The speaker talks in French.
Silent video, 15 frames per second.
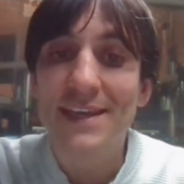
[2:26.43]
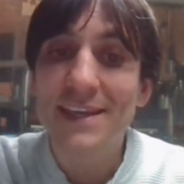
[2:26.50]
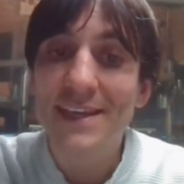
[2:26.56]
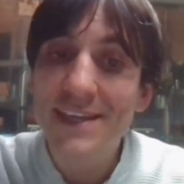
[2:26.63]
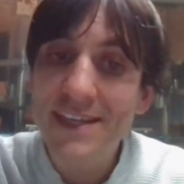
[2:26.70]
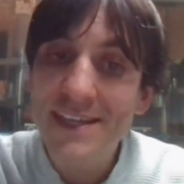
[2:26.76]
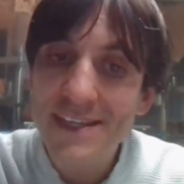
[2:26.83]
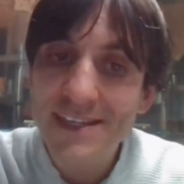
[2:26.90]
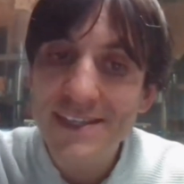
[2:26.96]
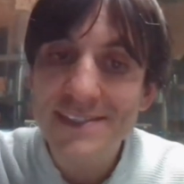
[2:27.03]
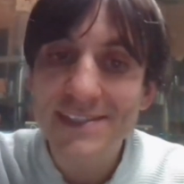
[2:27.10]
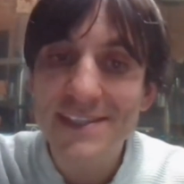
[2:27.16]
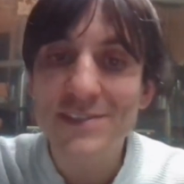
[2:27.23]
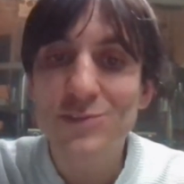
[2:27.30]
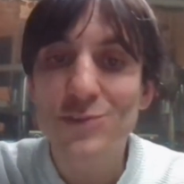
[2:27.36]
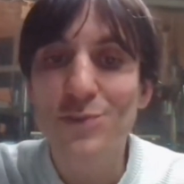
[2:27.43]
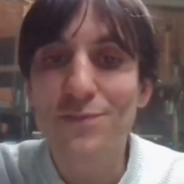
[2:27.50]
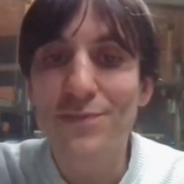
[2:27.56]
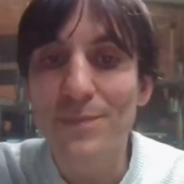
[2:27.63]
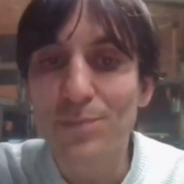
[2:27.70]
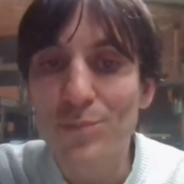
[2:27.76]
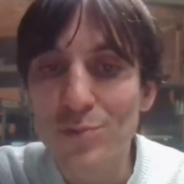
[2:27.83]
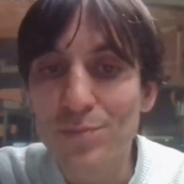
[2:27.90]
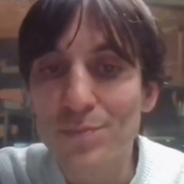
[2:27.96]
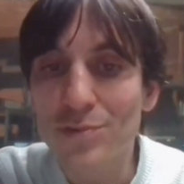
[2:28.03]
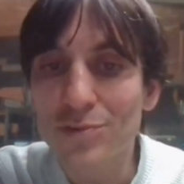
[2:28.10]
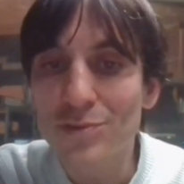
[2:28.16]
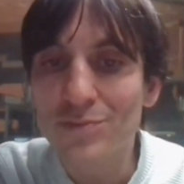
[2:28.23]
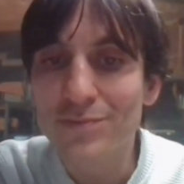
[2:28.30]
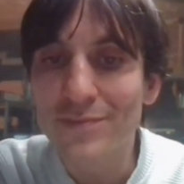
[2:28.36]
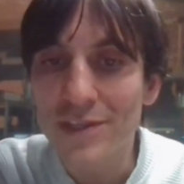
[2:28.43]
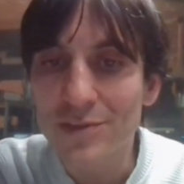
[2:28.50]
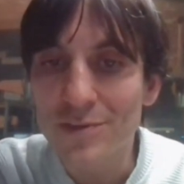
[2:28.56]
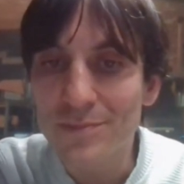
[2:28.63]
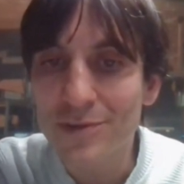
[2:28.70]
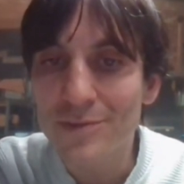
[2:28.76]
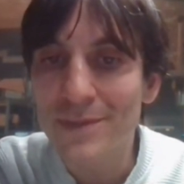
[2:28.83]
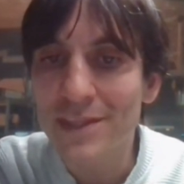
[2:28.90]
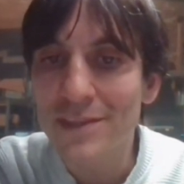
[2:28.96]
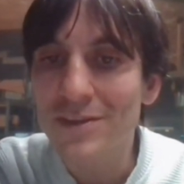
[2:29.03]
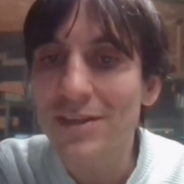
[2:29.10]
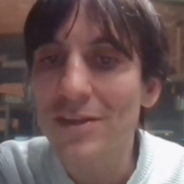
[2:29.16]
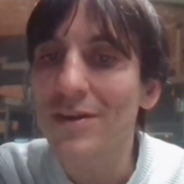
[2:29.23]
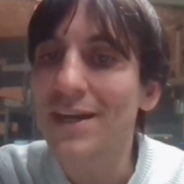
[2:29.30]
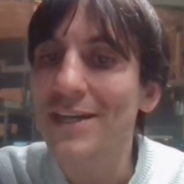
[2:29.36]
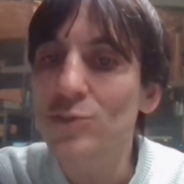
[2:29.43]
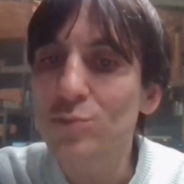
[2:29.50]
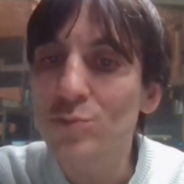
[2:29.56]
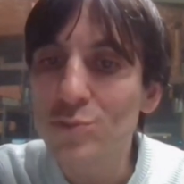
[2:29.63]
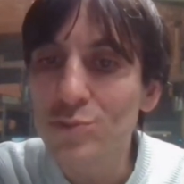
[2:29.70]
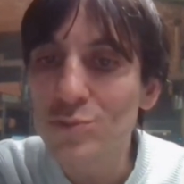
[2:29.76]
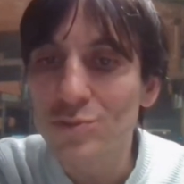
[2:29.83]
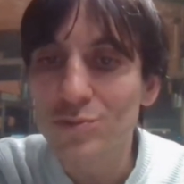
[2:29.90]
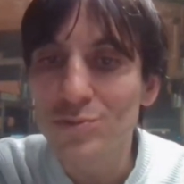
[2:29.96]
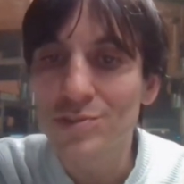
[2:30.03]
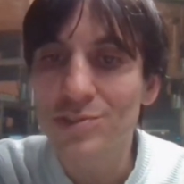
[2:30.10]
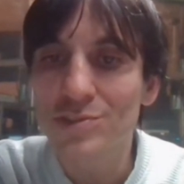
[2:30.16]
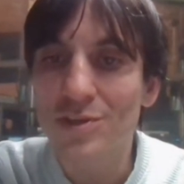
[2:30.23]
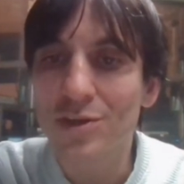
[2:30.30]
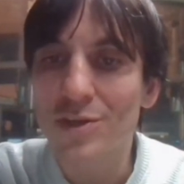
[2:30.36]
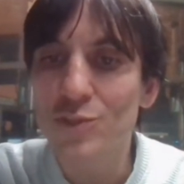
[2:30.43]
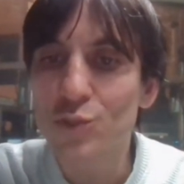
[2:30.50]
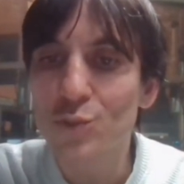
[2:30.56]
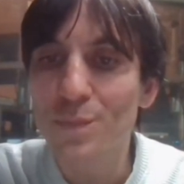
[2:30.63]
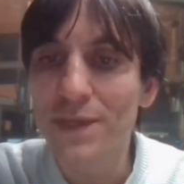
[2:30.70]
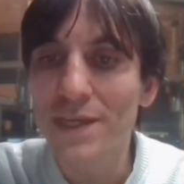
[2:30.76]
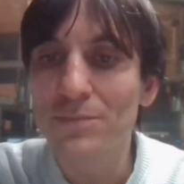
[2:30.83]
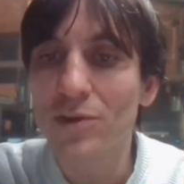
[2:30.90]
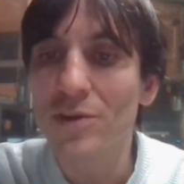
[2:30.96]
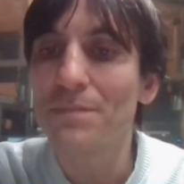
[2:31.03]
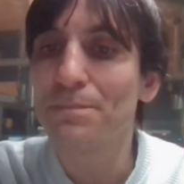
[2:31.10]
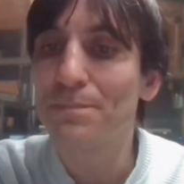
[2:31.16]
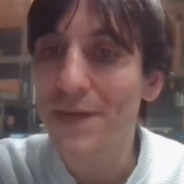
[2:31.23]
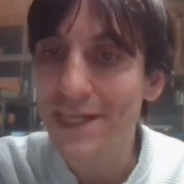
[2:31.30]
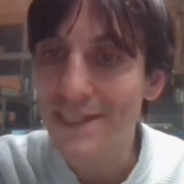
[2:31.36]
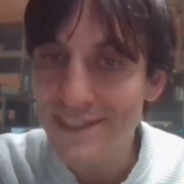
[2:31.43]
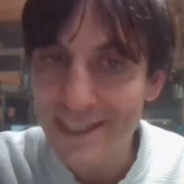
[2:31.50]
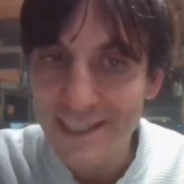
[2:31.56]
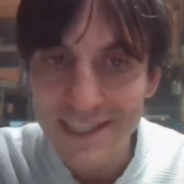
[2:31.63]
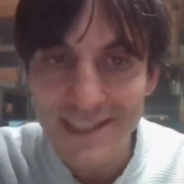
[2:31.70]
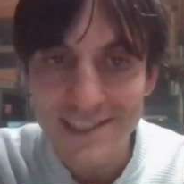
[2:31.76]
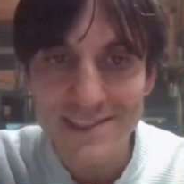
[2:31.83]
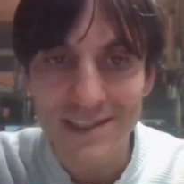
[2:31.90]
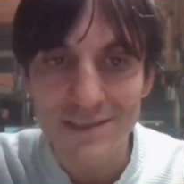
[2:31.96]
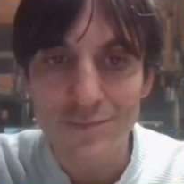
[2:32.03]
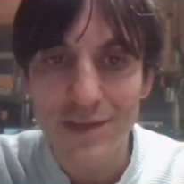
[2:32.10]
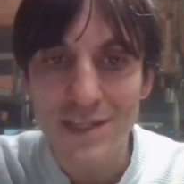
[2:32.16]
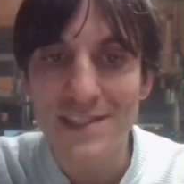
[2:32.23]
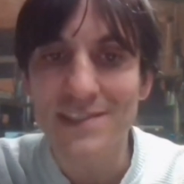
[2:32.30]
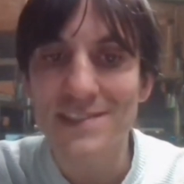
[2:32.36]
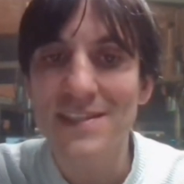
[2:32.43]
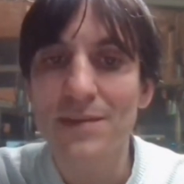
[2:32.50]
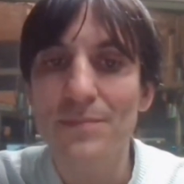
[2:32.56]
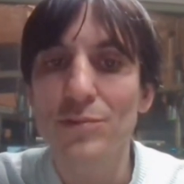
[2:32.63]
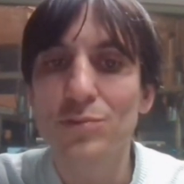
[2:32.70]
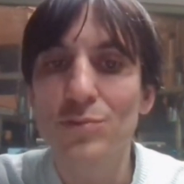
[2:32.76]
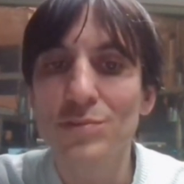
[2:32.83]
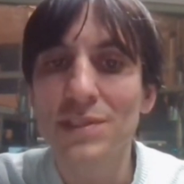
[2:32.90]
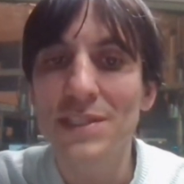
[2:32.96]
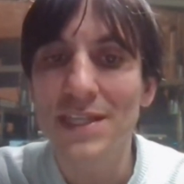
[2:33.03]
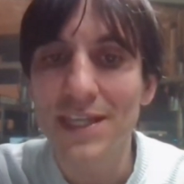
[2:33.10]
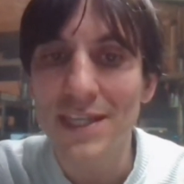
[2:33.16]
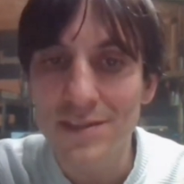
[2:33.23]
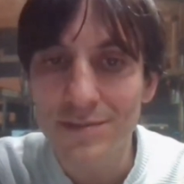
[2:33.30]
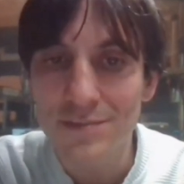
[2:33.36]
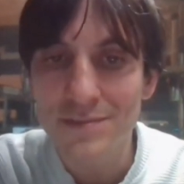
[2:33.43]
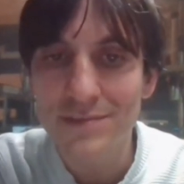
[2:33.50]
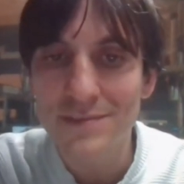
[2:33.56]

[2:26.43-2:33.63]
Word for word: Et ça ne suffit plus pour le gouvernement. Maintenant, il en rajoute une couche en supprimant, par décret cette fois, d'un simple coup de crayon,